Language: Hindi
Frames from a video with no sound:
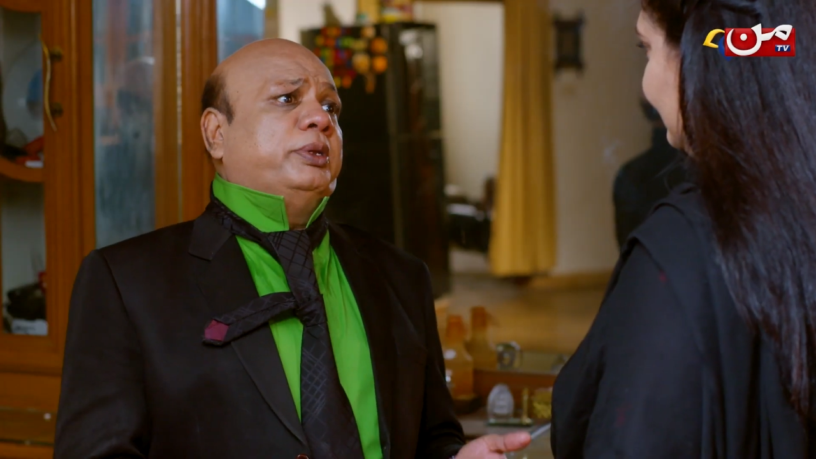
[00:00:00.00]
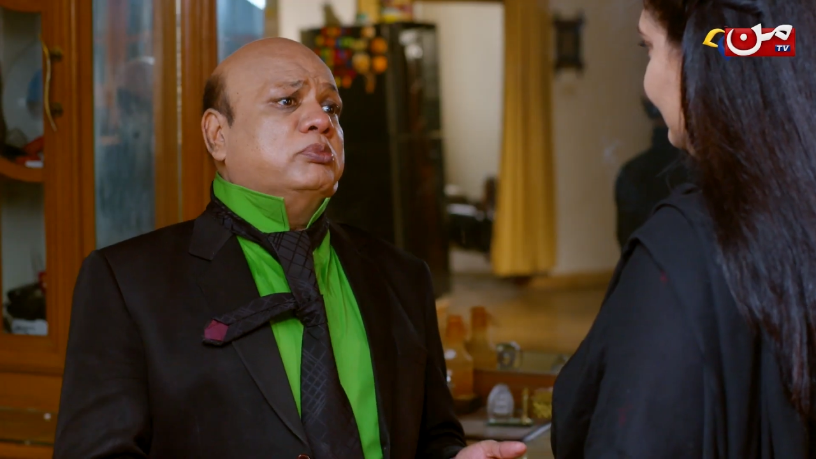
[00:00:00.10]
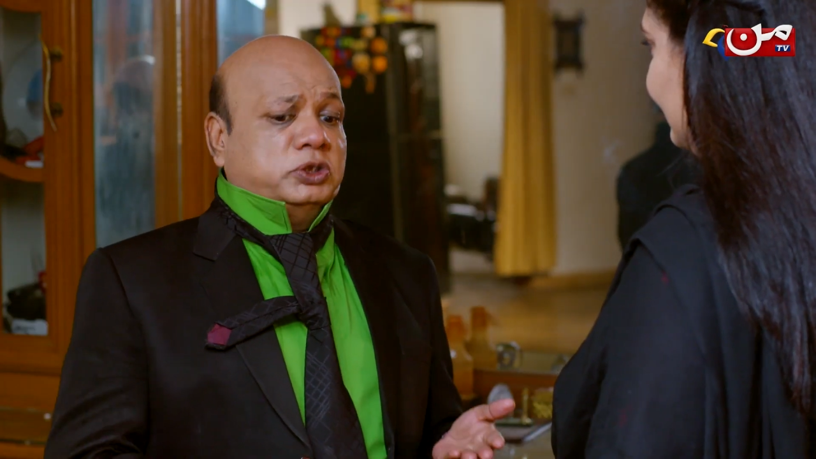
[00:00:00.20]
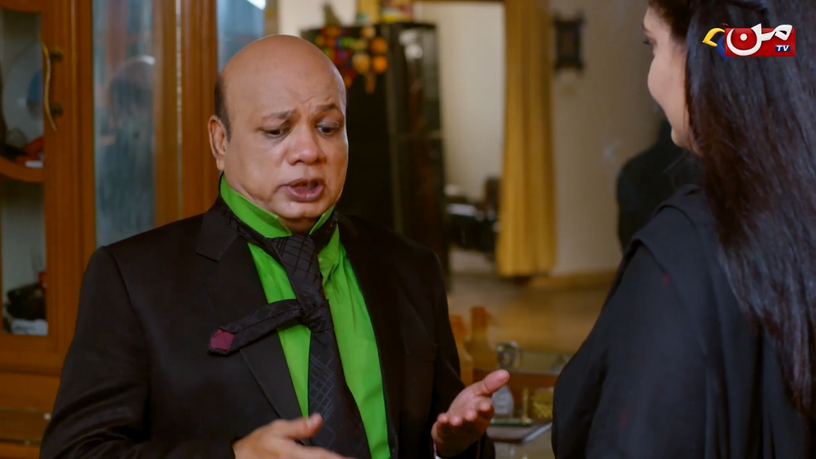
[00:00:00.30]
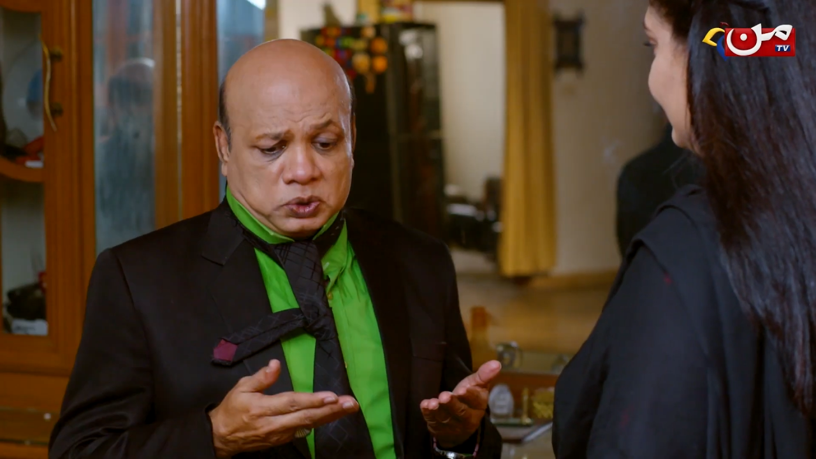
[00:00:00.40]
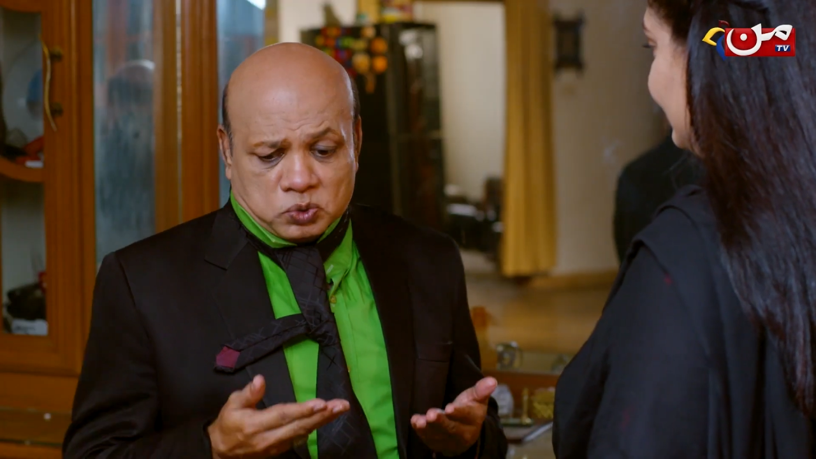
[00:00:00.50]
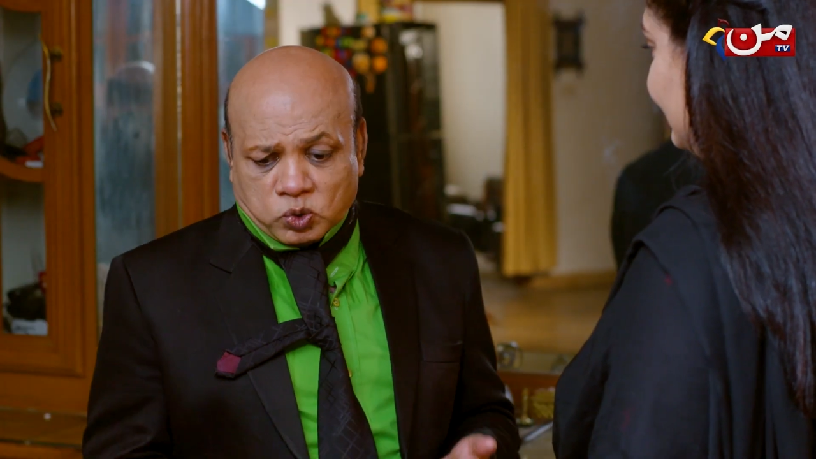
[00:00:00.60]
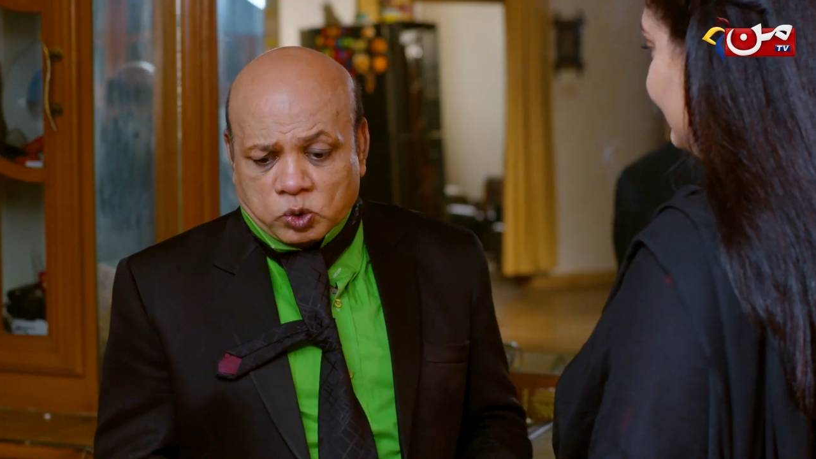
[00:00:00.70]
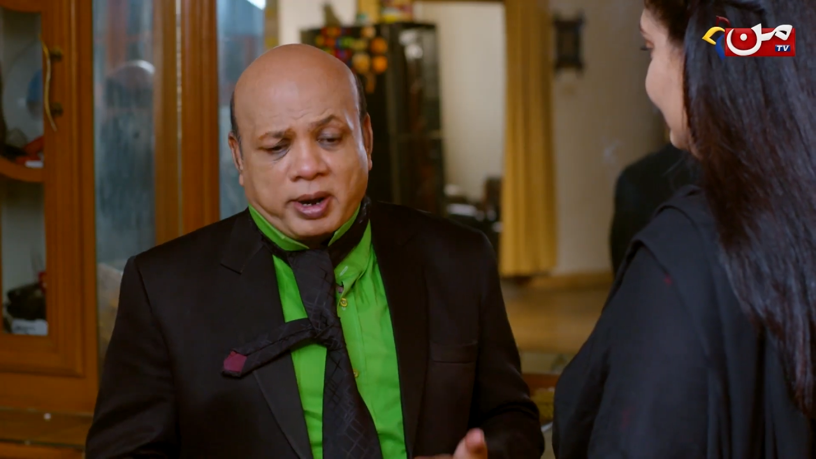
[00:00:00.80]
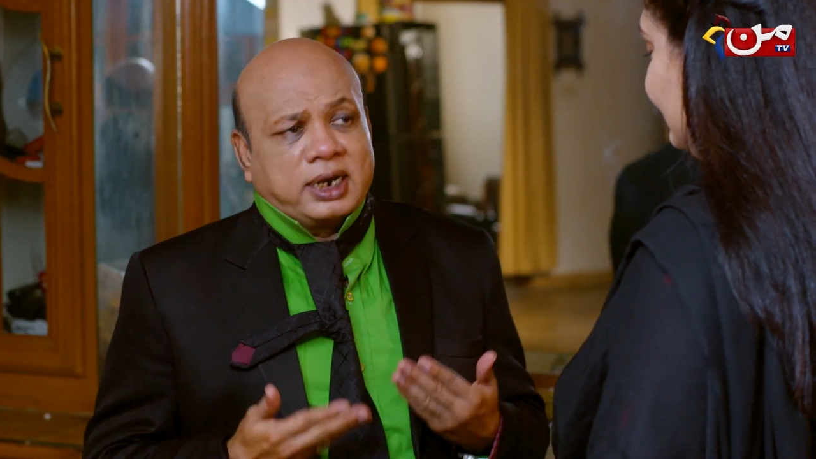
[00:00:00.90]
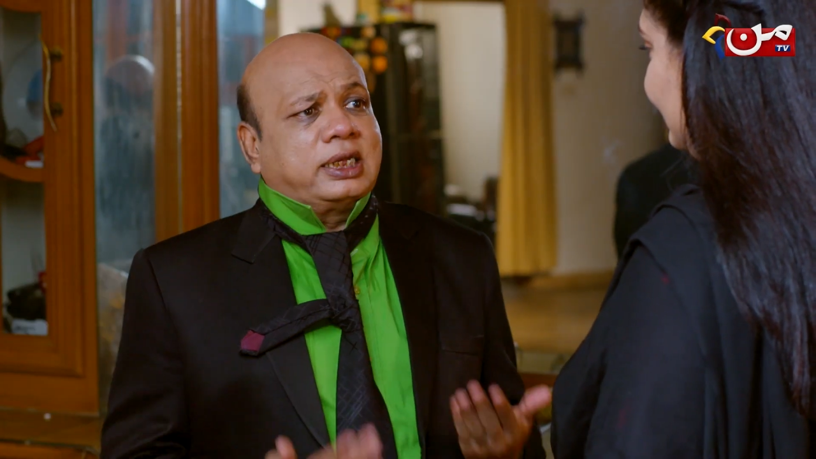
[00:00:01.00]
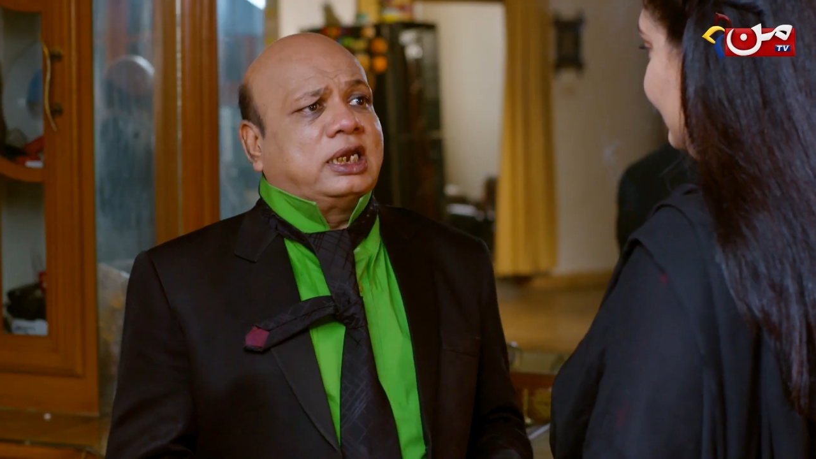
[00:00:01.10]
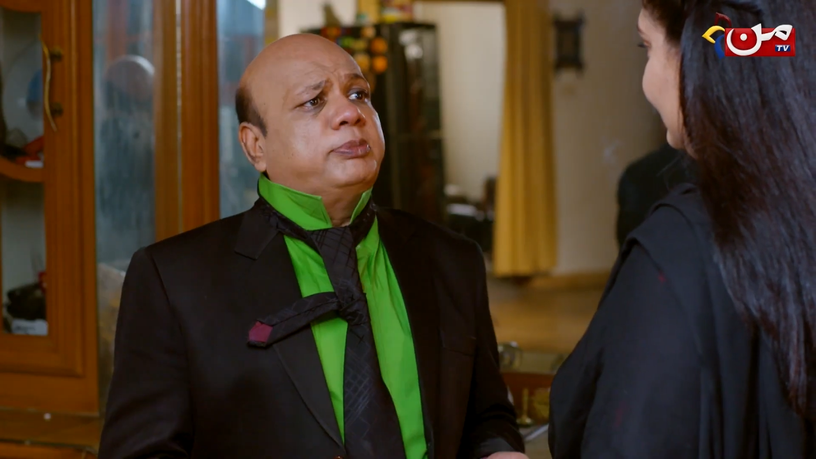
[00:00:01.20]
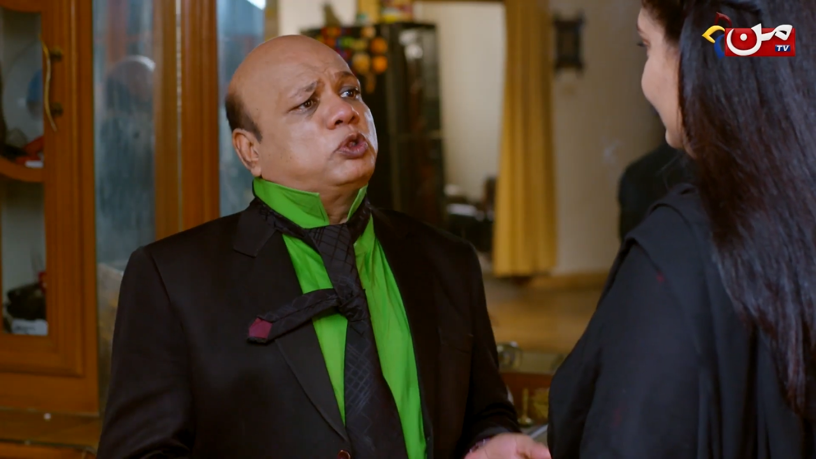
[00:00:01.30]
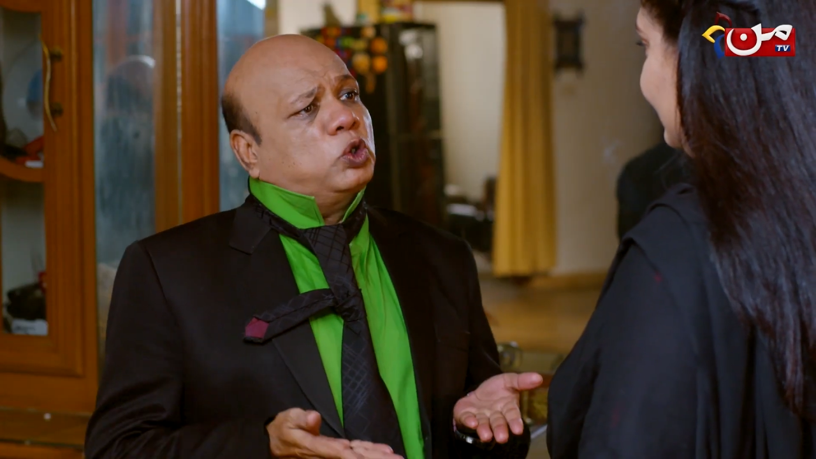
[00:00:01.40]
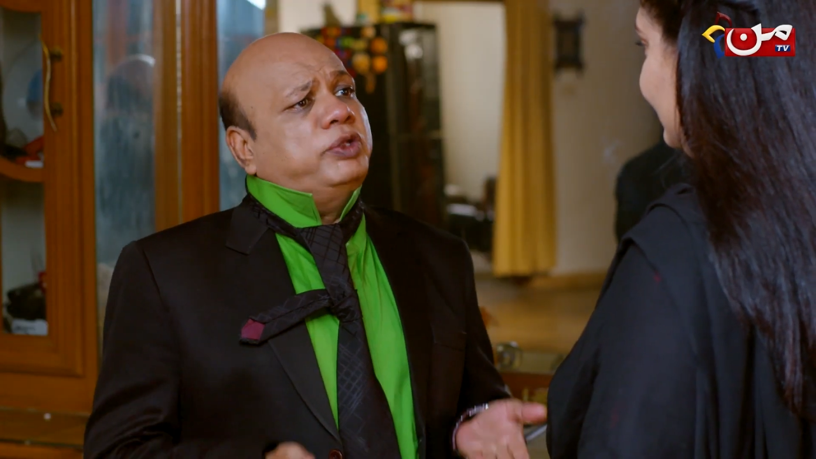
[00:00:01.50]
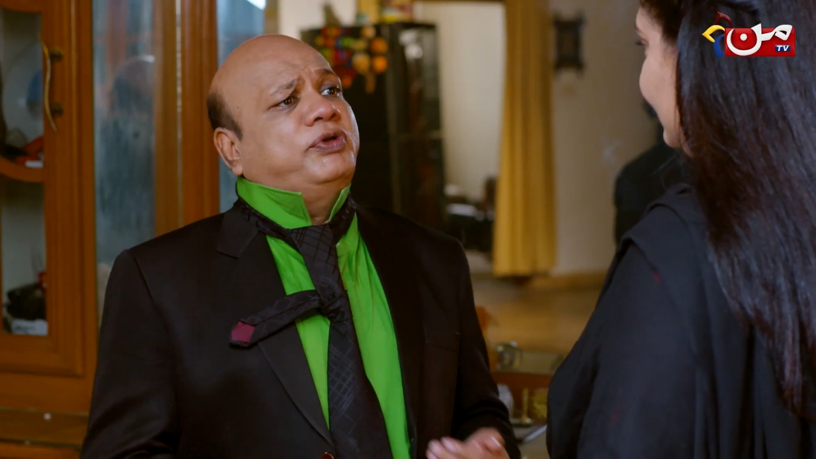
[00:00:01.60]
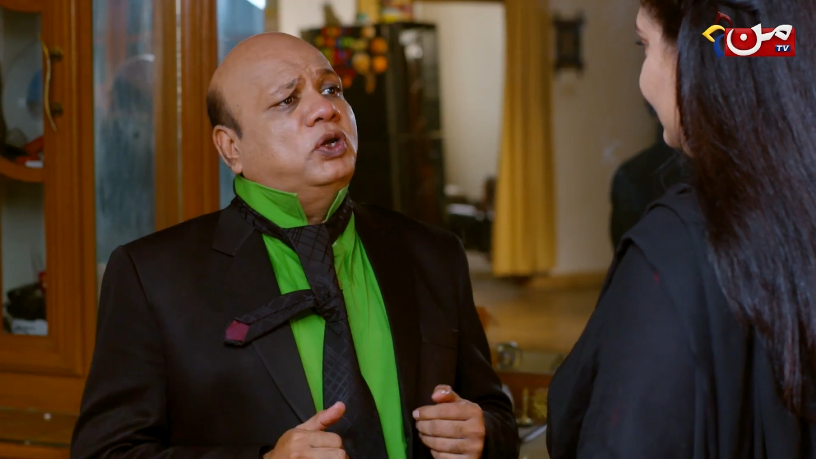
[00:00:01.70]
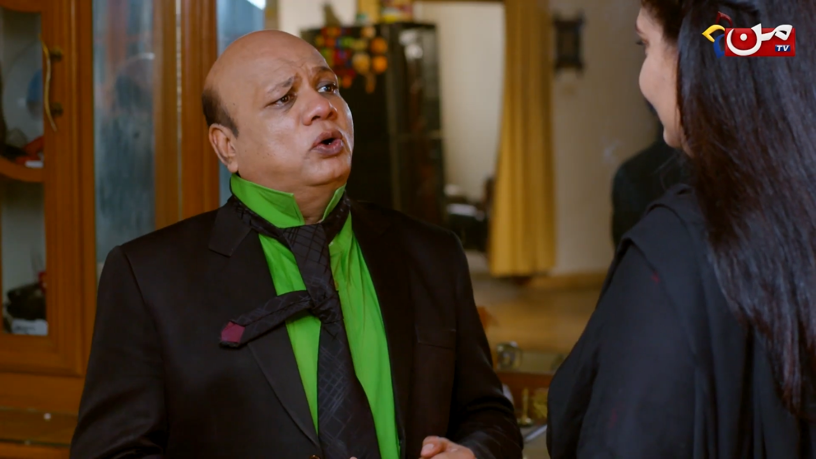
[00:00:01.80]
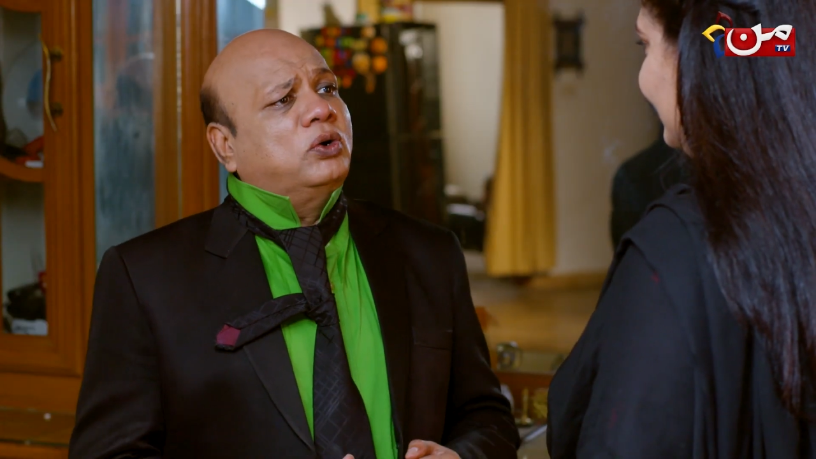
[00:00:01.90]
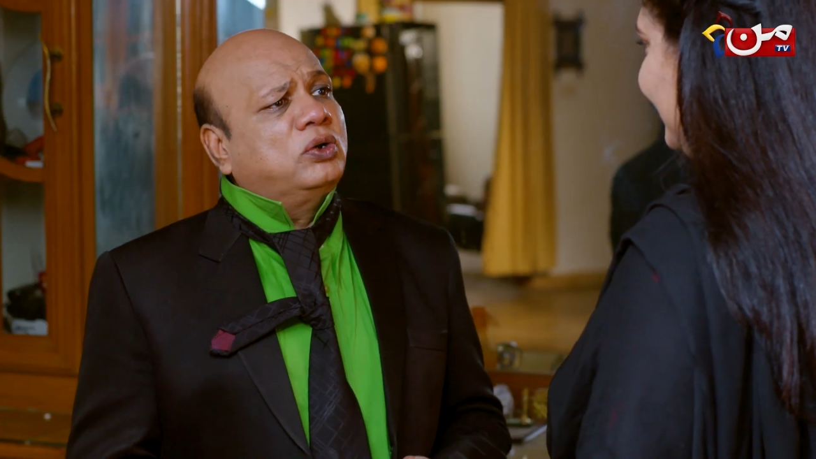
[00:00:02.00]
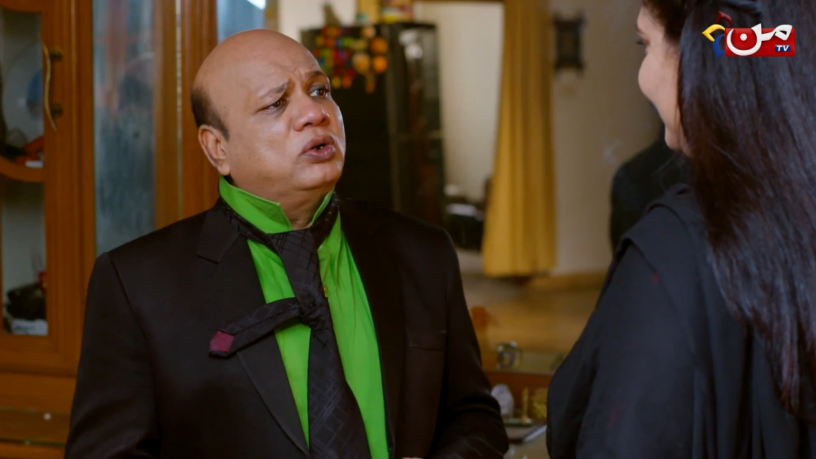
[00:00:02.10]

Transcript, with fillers: फिर मुझे क्यों कुर्बान करने पे तुली हुई हो